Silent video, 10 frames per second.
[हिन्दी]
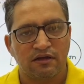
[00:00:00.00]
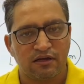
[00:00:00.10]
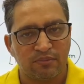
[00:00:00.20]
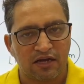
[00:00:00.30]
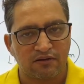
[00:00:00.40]

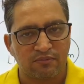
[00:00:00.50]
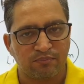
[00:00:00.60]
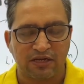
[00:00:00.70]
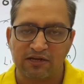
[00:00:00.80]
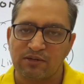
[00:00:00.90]
कई बार
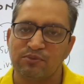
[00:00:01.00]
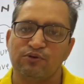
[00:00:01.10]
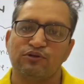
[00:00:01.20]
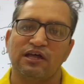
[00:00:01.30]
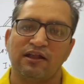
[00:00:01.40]
पेरेंट
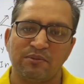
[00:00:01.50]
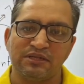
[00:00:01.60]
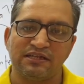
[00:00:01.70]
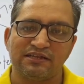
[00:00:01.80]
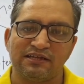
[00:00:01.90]
अपने को ताना
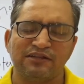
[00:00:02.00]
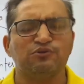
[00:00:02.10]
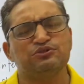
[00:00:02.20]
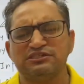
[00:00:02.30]
भी देते हैं तो